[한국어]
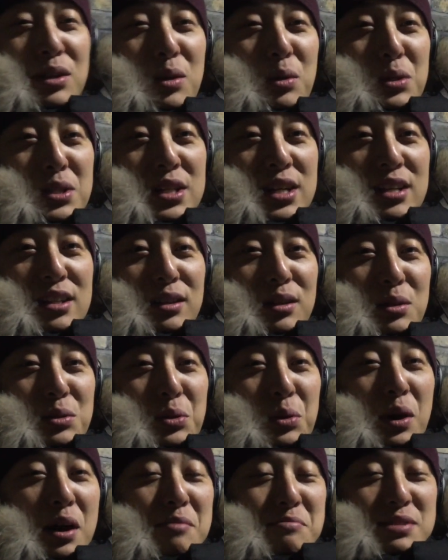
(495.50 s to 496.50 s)
클로징 하는 걸
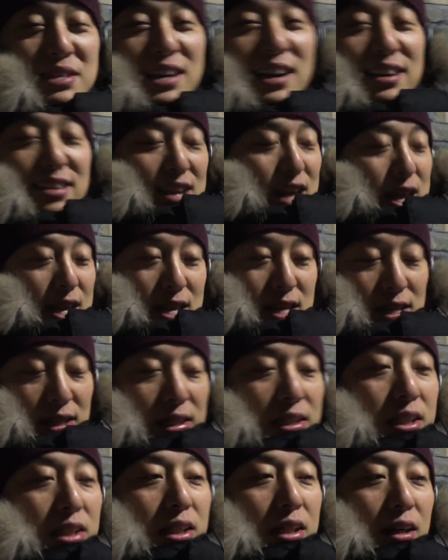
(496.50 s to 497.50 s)
좋아합니다
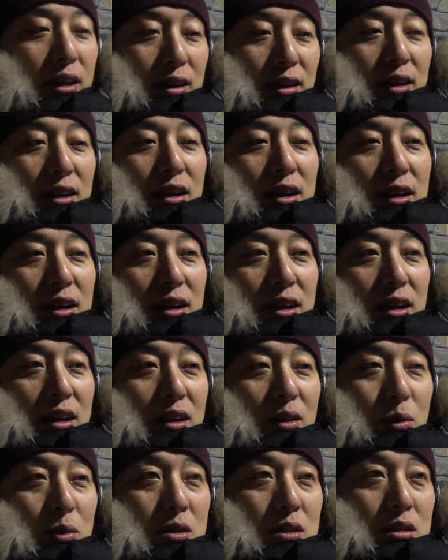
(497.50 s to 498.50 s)

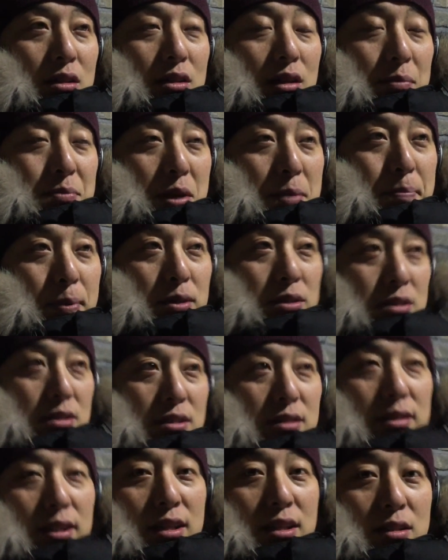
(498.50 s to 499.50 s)
아 오늘 갑자기
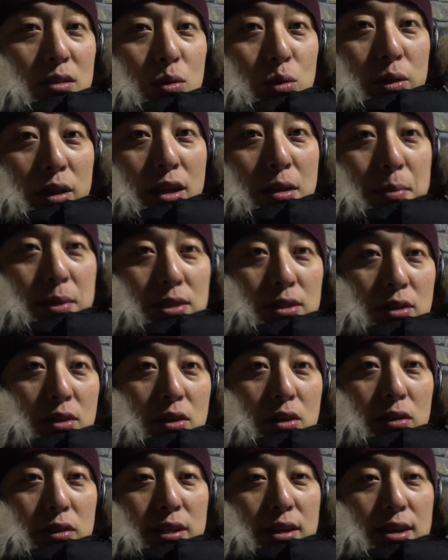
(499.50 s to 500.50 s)
버스 타고
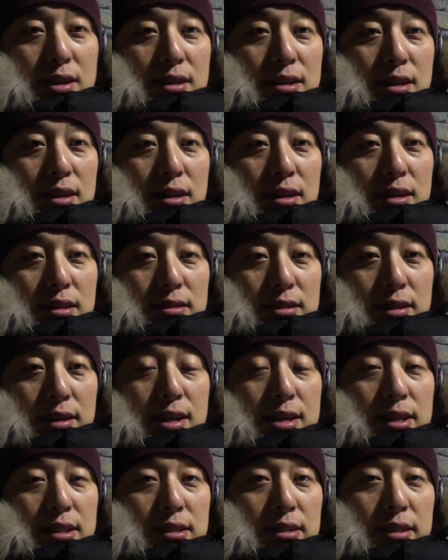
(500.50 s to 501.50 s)
내리면서 생각할
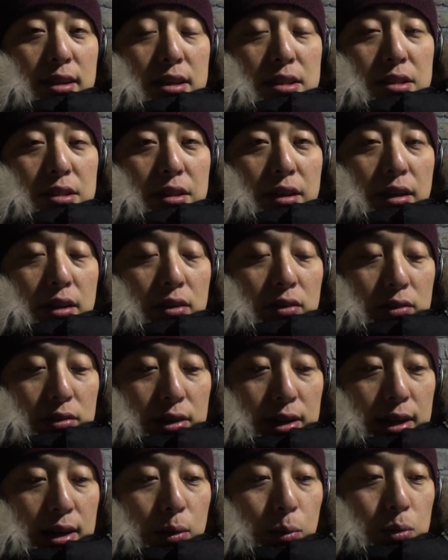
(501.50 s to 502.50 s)
생각이 든 게 있는데요
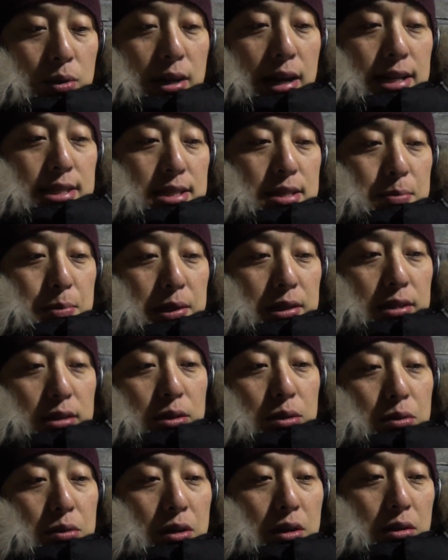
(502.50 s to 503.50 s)
오늘 아침
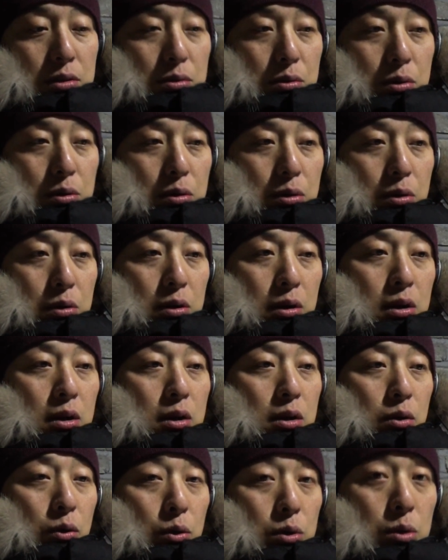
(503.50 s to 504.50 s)
미팅도 그랬고
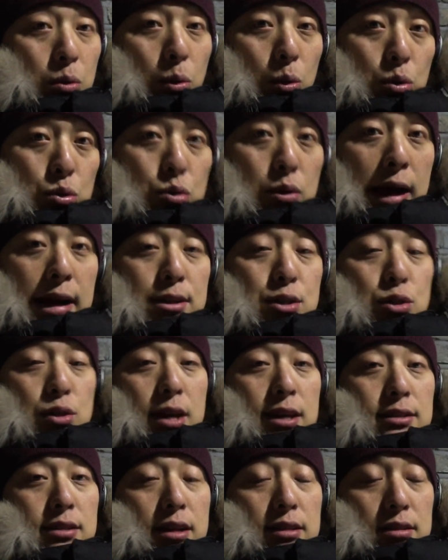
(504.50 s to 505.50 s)
오늘 오후
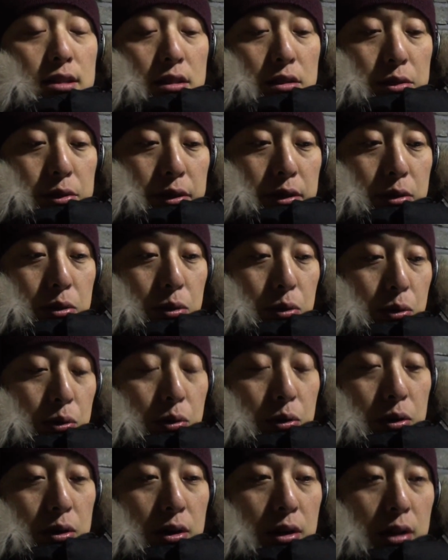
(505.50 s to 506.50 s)
아주대에서 행사도 그랬고